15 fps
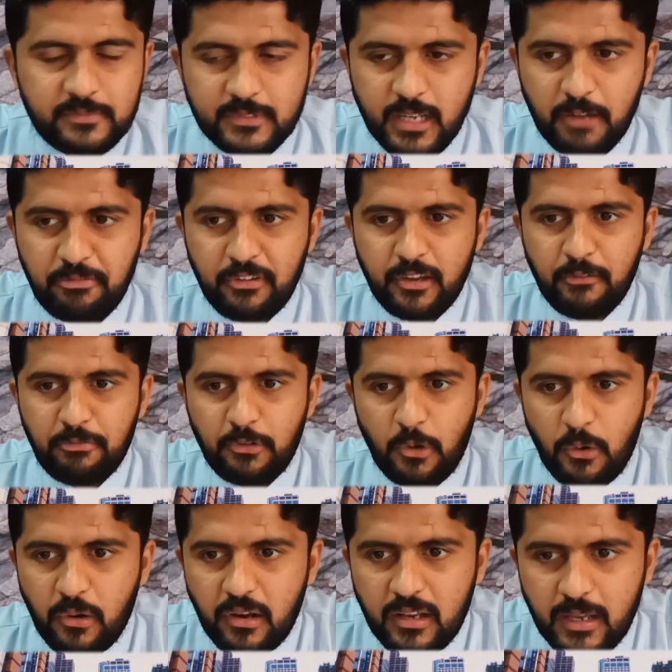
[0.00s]
ट्रैफिक के
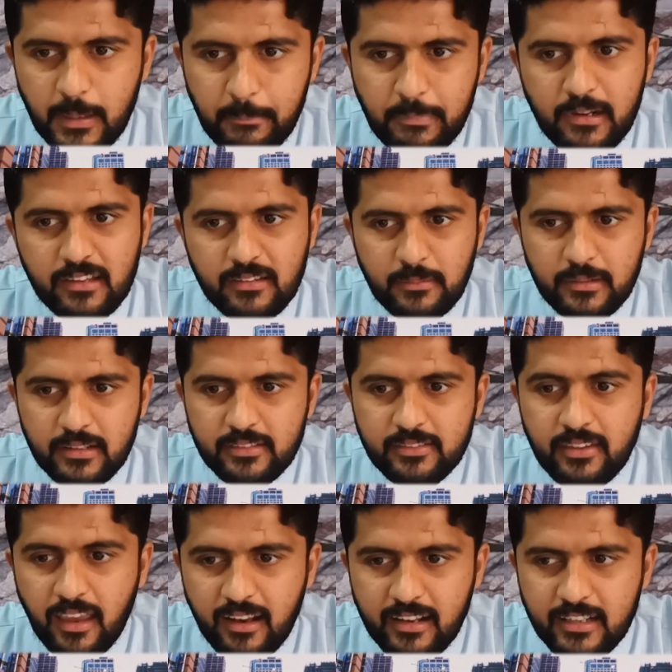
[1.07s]
फ्लो के लिए बड़ा ज़बरदस्त
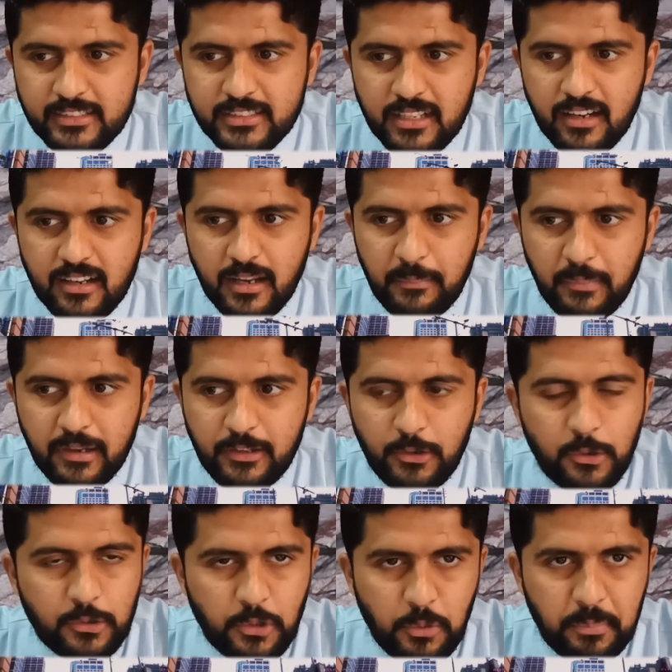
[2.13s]
साइकिलिंग चला रहे हैं भाई
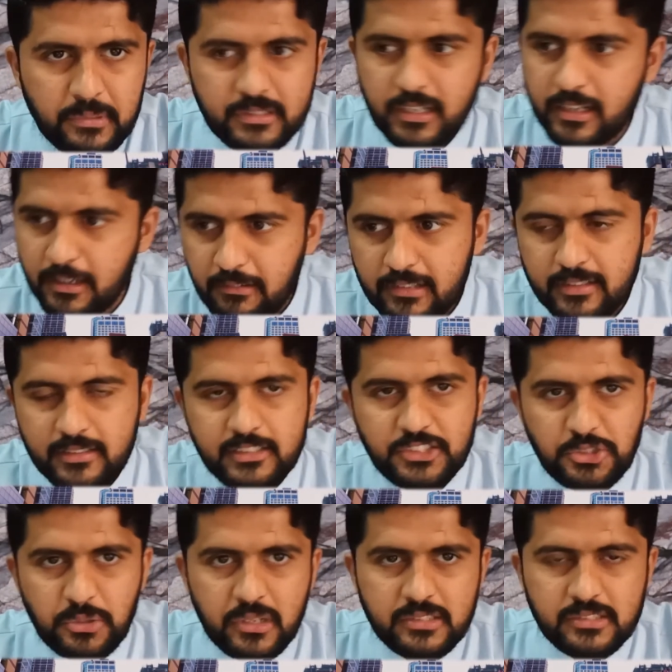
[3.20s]
रोड के ऊपर जा रहे हैं ऐसे
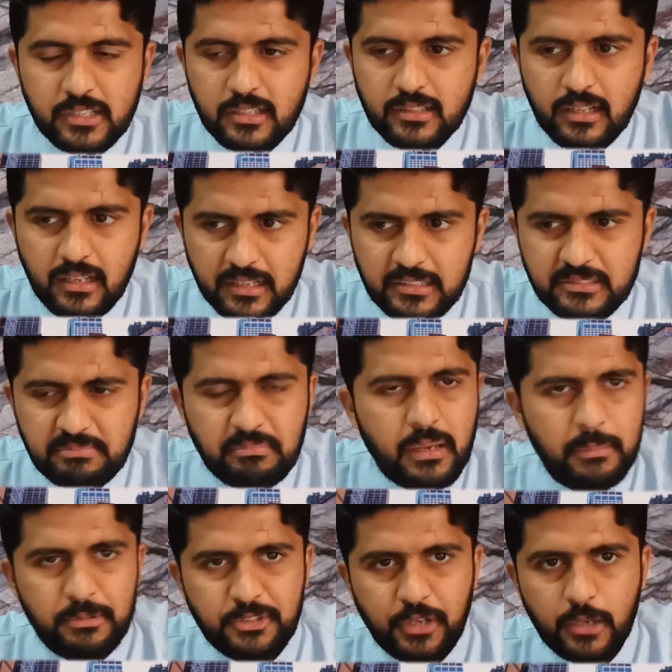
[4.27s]
नीचे होना चाहिए था लेकिन
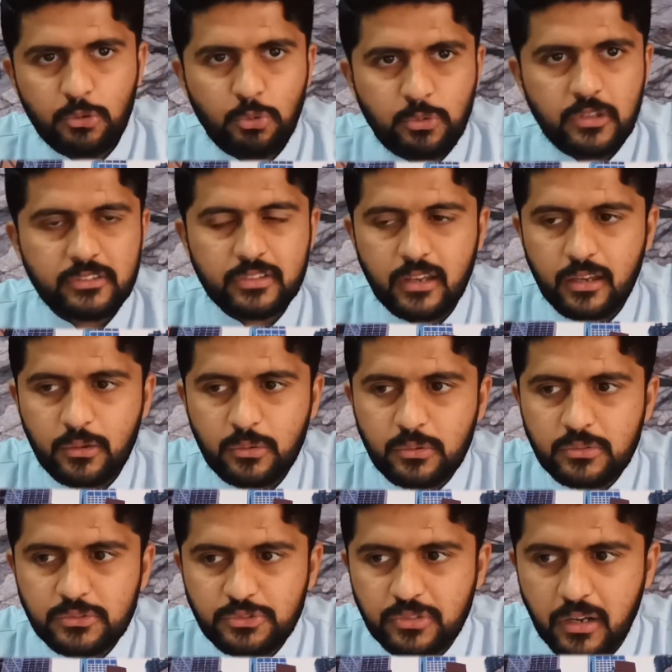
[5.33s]
मैं भी शायद उधर से आया हूँ
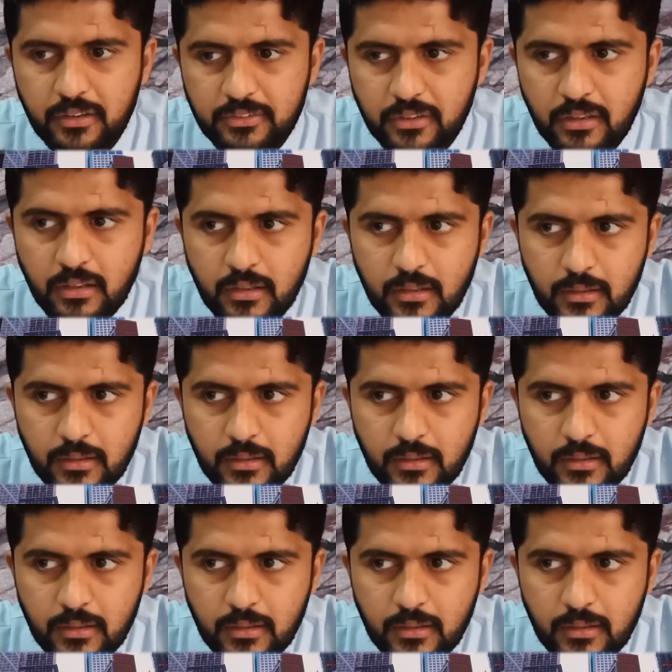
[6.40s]
उस साइड से